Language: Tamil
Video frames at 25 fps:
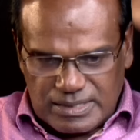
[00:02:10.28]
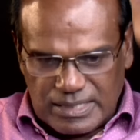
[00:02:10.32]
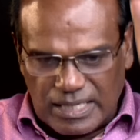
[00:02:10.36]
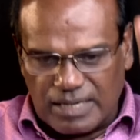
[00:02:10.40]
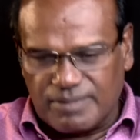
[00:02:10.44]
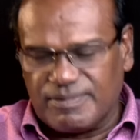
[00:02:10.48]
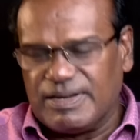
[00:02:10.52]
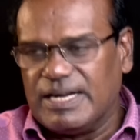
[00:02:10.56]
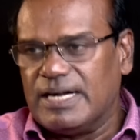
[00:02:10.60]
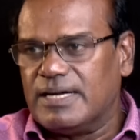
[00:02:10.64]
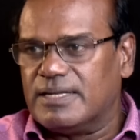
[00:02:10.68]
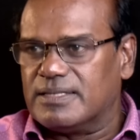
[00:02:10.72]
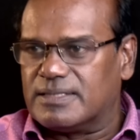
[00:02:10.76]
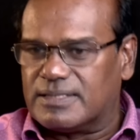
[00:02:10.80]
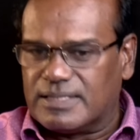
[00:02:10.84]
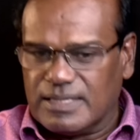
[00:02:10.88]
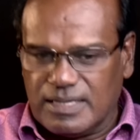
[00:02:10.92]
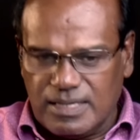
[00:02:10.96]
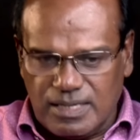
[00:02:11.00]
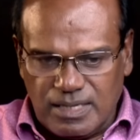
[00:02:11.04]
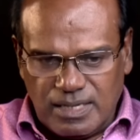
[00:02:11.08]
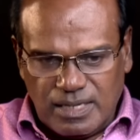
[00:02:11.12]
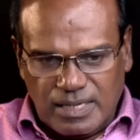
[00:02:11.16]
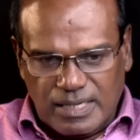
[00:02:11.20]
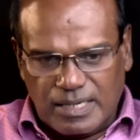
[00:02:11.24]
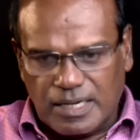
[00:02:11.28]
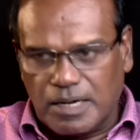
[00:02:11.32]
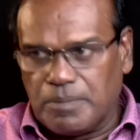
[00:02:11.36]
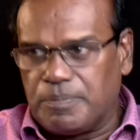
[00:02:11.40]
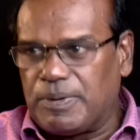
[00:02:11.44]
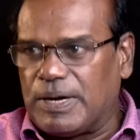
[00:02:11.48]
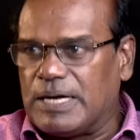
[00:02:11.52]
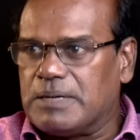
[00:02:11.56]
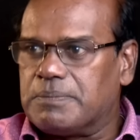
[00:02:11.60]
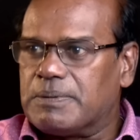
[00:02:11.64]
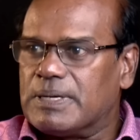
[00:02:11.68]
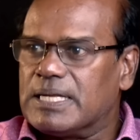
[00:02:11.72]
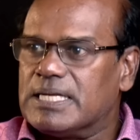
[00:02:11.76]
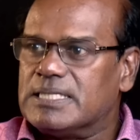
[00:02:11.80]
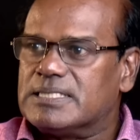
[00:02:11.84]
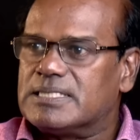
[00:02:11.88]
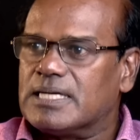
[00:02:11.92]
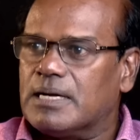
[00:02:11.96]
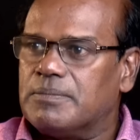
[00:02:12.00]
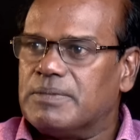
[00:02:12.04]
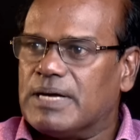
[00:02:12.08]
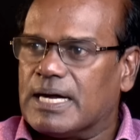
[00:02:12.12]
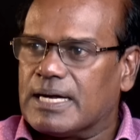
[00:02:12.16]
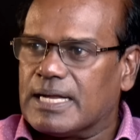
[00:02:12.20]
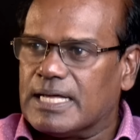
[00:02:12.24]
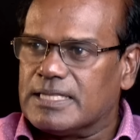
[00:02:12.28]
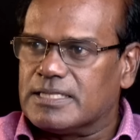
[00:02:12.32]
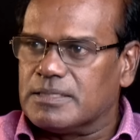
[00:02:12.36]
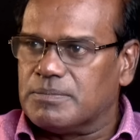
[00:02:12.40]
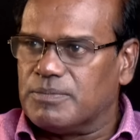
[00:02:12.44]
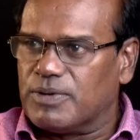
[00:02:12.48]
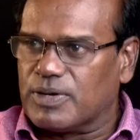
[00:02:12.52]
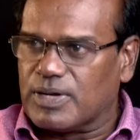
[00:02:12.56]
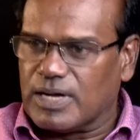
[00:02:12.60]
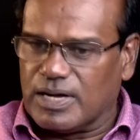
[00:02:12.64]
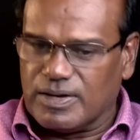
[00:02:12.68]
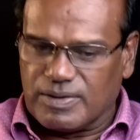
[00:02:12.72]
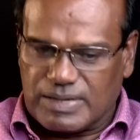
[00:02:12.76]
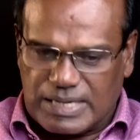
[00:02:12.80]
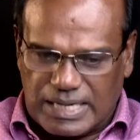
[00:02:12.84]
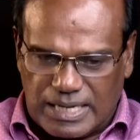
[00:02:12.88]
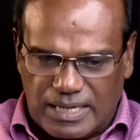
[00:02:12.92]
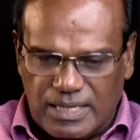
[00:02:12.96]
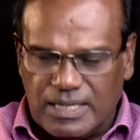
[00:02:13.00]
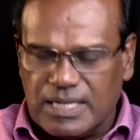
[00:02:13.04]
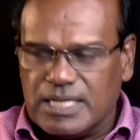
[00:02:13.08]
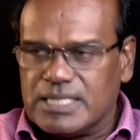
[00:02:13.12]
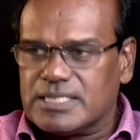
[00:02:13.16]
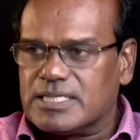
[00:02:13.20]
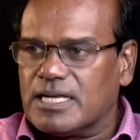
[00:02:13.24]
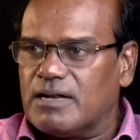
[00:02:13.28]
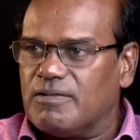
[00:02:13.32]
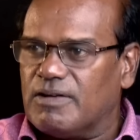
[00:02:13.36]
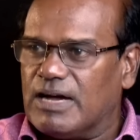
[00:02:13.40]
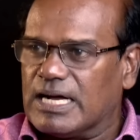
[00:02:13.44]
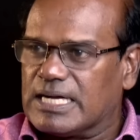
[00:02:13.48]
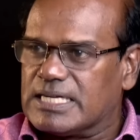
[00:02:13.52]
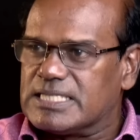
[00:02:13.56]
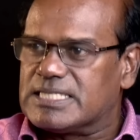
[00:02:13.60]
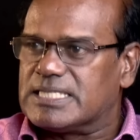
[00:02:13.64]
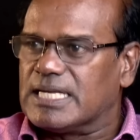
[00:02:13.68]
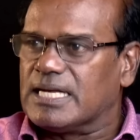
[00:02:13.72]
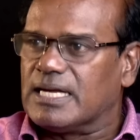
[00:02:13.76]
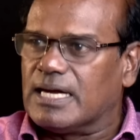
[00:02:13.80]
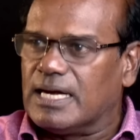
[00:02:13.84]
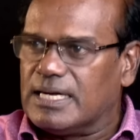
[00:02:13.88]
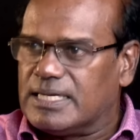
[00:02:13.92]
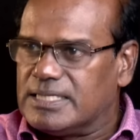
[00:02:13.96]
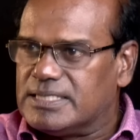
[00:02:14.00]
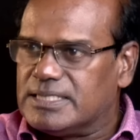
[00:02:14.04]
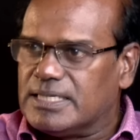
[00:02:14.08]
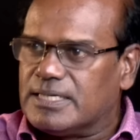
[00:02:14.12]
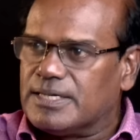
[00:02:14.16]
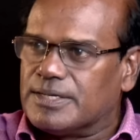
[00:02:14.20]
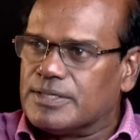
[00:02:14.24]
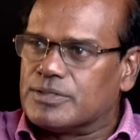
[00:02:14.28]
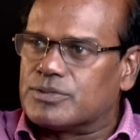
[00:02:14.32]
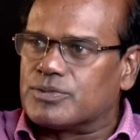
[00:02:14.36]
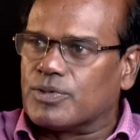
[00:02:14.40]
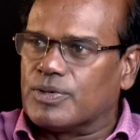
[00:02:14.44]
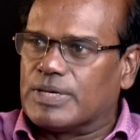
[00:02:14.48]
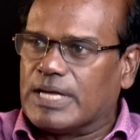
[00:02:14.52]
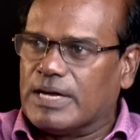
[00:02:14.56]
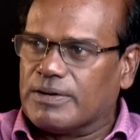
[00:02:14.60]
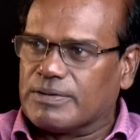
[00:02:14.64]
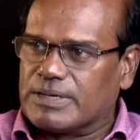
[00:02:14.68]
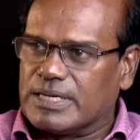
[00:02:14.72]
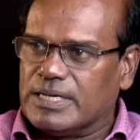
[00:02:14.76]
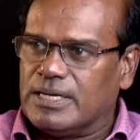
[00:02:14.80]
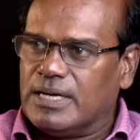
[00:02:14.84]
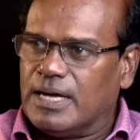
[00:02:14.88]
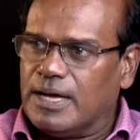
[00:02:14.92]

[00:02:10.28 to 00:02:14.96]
சர்வே எடுத்து எடப்பாடி பழனிசாமி அதிமுகவுக்கு செல்வாக்கு சிங்கிள் டிஜிட்னு சோனியாவுக்கு